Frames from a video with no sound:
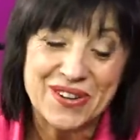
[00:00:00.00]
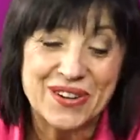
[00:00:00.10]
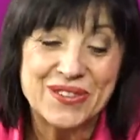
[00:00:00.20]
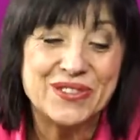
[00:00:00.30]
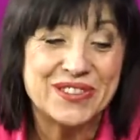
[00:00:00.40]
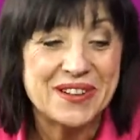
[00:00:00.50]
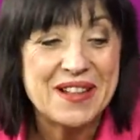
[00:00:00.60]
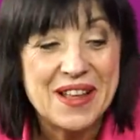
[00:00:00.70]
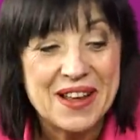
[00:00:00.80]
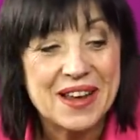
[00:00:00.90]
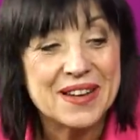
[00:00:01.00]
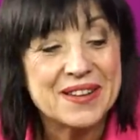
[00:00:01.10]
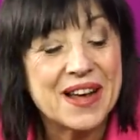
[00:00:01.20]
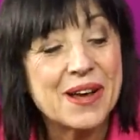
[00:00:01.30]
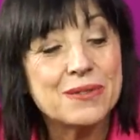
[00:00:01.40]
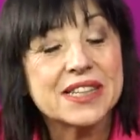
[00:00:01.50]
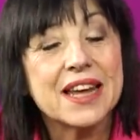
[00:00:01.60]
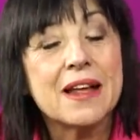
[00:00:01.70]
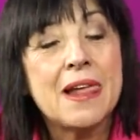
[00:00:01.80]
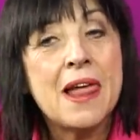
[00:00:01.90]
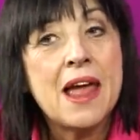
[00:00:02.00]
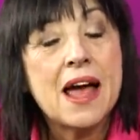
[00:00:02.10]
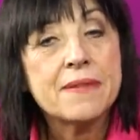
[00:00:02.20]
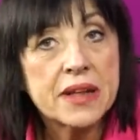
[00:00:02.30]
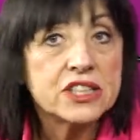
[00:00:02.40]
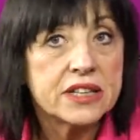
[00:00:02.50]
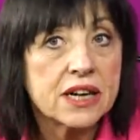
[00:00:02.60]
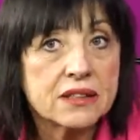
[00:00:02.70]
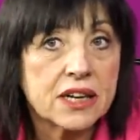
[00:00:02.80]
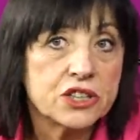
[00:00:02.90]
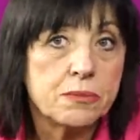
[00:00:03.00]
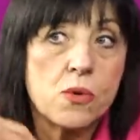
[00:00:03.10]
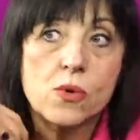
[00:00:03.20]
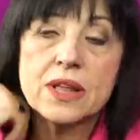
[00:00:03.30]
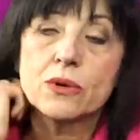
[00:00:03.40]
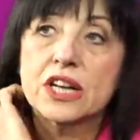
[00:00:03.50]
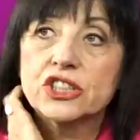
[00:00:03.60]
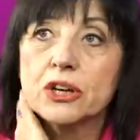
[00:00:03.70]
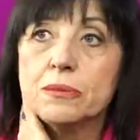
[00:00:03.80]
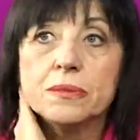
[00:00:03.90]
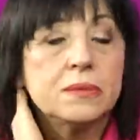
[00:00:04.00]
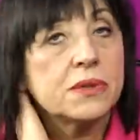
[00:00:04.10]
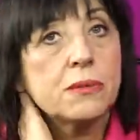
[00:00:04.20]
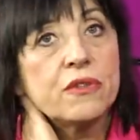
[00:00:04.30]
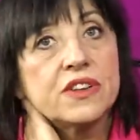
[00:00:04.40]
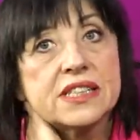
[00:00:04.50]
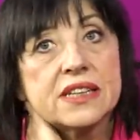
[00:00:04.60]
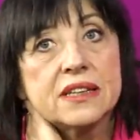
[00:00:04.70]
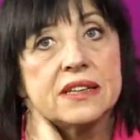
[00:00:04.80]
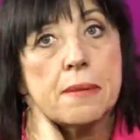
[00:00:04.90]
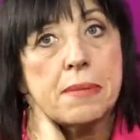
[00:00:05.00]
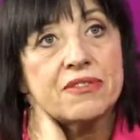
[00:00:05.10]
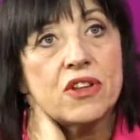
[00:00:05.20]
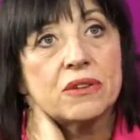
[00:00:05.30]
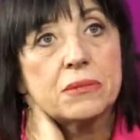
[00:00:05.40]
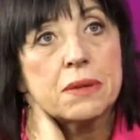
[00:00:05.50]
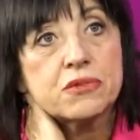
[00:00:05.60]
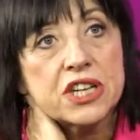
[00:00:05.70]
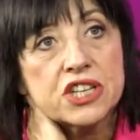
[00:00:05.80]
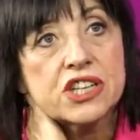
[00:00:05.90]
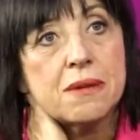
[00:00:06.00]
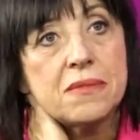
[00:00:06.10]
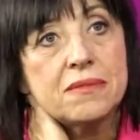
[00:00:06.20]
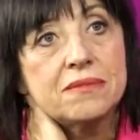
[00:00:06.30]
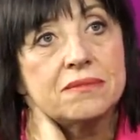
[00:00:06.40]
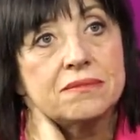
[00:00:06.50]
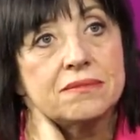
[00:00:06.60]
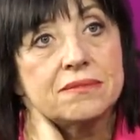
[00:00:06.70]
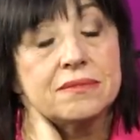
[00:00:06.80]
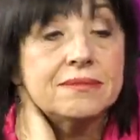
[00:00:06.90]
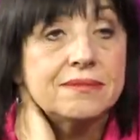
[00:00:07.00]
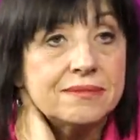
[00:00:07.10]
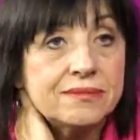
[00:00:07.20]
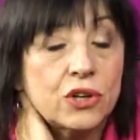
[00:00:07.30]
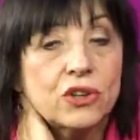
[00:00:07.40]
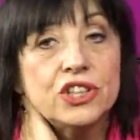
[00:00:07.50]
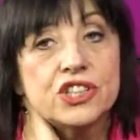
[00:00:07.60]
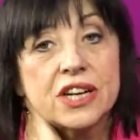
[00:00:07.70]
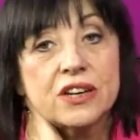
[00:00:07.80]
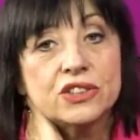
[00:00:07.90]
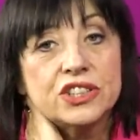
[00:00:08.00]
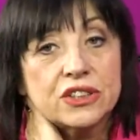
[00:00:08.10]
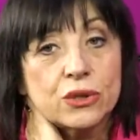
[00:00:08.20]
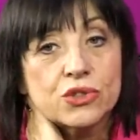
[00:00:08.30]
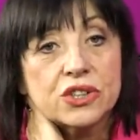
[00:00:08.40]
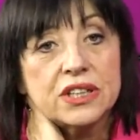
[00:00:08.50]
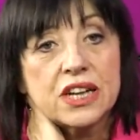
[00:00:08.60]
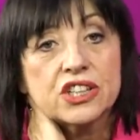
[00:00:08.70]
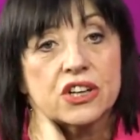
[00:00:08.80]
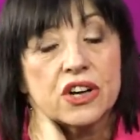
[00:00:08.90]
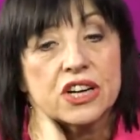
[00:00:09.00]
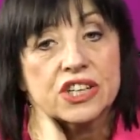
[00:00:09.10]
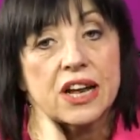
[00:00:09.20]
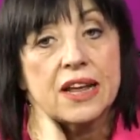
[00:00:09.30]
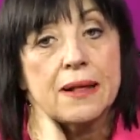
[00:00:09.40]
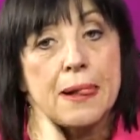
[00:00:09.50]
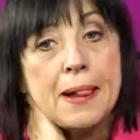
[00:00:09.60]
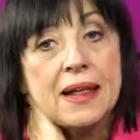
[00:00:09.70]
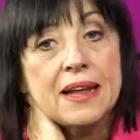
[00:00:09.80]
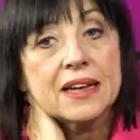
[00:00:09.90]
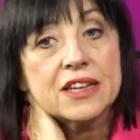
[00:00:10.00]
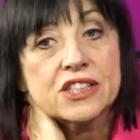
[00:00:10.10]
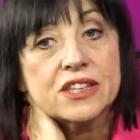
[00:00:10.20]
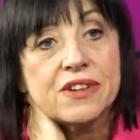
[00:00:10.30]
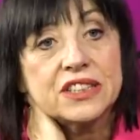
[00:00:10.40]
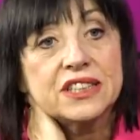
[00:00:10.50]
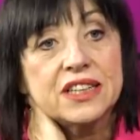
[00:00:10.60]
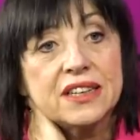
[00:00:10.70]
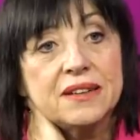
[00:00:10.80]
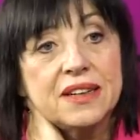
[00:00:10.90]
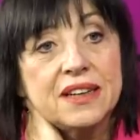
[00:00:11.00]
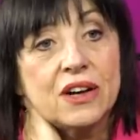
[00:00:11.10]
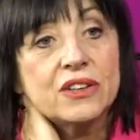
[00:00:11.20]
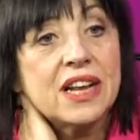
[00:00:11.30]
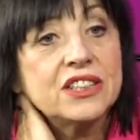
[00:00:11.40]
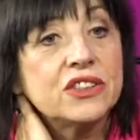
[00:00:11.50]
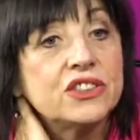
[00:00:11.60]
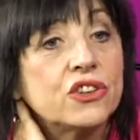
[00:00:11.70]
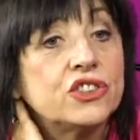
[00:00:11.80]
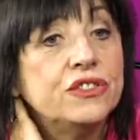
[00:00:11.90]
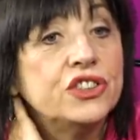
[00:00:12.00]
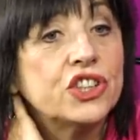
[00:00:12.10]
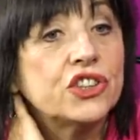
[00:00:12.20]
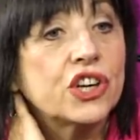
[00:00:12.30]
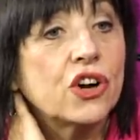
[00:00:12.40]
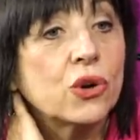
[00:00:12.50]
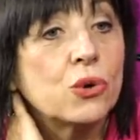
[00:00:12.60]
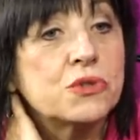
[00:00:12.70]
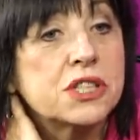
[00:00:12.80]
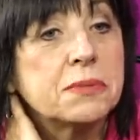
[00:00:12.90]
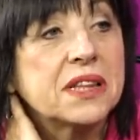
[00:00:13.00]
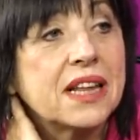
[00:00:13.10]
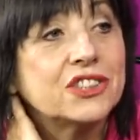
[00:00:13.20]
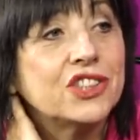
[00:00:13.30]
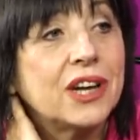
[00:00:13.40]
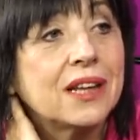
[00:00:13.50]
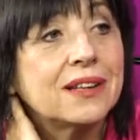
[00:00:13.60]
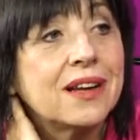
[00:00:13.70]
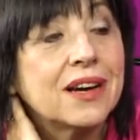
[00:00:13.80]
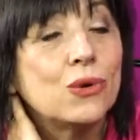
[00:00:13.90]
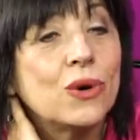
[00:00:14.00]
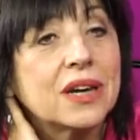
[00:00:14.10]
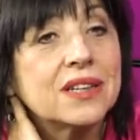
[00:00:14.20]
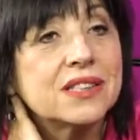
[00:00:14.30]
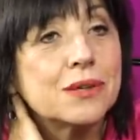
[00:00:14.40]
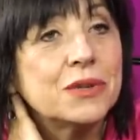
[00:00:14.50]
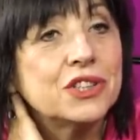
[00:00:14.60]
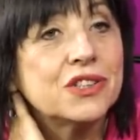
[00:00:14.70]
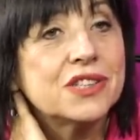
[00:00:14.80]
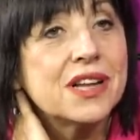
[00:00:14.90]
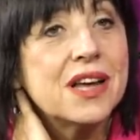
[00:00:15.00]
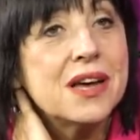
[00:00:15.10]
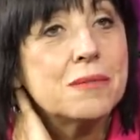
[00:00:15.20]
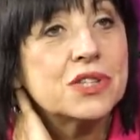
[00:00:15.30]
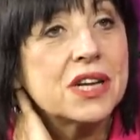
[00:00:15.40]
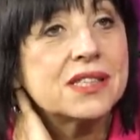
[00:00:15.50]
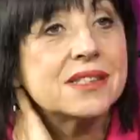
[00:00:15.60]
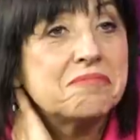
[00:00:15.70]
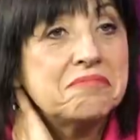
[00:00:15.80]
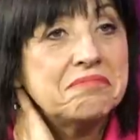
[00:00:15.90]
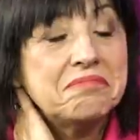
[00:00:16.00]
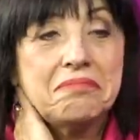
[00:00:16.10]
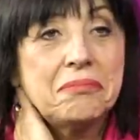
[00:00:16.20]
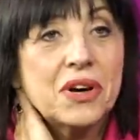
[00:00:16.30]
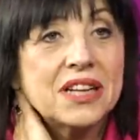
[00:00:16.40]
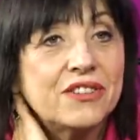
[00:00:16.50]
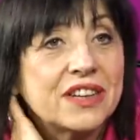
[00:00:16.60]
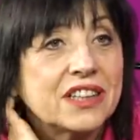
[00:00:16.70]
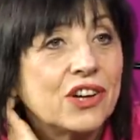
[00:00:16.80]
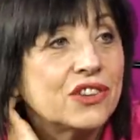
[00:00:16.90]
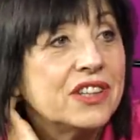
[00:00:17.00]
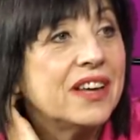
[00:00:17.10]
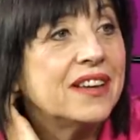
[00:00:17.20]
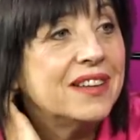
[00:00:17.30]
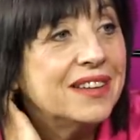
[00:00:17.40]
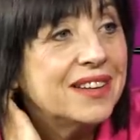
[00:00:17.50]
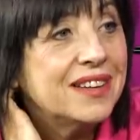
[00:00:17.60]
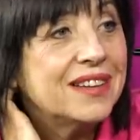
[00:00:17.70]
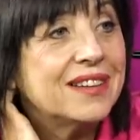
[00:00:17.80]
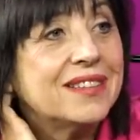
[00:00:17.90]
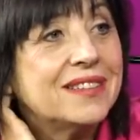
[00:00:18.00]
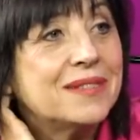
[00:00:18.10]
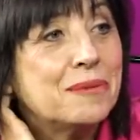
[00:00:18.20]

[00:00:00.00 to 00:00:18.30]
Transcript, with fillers: Hollywood e, na Chemskiej. Tak się, tak, tak się poukładało, tak się zrobiło, więc e, na pewno jak przyjeżdżam Boronicza, no dzisiaj to już inaczej kojarzę, ale jak jeszcze właśnie od, lat, od 90 roku przez 15 lat regularnie co miesiąc przez ponad dwa tygodnie e,